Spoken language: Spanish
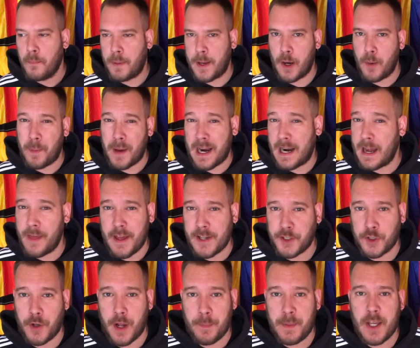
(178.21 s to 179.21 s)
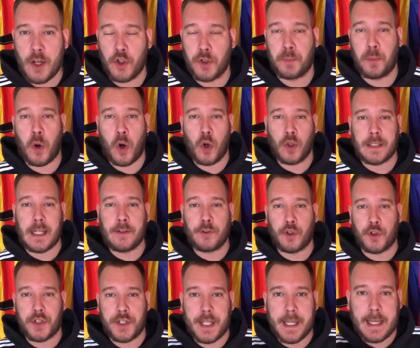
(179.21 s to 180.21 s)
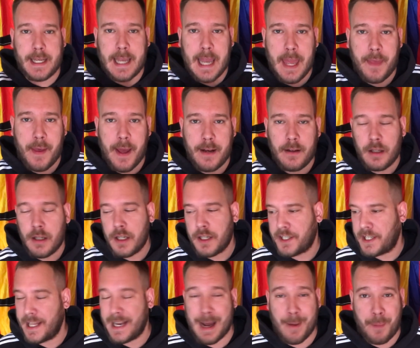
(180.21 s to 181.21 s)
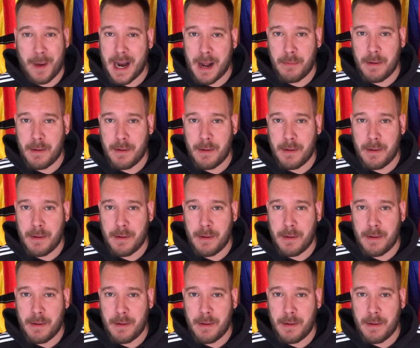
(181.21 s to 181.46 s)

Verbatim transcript: pero para nada son amigos, por lo tanto, si quedan, será para